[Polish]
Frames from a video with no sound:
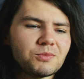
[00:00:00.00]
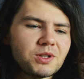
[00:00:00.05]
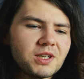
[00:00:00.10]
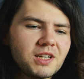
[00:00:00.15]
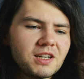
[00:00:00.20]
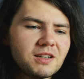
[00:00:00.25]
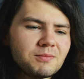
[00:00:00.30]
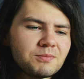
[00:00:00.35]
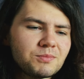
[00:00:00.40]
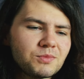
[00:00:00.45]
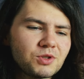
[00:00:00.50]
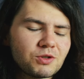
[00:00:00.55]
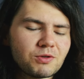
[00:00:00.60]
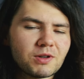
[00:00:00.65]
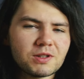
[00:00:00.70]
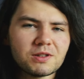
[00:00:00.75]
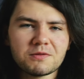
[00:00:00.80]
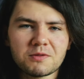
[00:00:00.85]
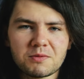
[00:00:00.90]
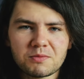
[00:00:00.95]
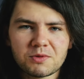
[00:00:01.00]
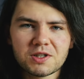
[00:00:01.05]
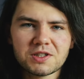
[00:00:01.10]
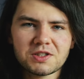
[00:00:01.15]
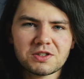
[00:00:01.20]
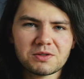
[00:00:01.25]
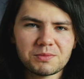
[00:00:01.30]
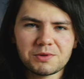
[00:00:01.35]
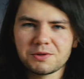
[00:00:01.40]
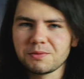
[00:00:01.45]
bo ja przykładowo mogę
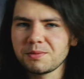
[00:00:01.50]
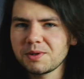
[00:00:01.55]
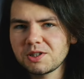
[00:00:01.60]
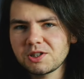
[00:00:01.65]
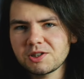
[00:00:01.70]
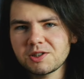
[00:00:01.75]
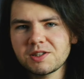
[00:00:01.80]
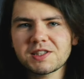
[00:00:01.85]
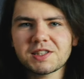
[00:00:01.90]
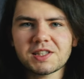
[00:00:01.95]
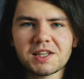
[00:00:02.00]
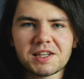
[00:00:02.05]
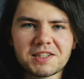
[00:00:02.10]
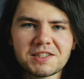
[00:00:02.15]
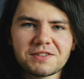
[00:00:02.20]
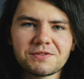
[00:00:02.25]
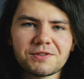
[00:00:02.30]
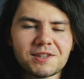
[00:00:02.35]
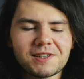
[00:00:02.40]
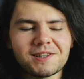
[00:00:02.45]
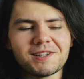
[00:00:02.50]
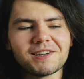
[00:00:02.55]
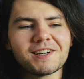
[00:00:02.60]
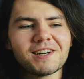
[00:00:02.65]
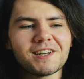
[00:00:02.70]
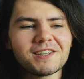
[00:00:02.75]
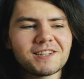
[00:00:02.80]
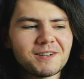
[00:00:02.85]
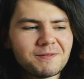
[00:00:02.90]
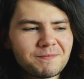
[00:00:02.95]
sobie obejrzeć stare swoje
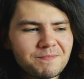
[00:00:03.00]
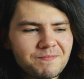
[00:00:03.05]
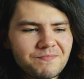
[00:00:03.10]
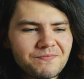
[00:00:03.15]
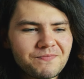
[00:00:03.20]
nagrania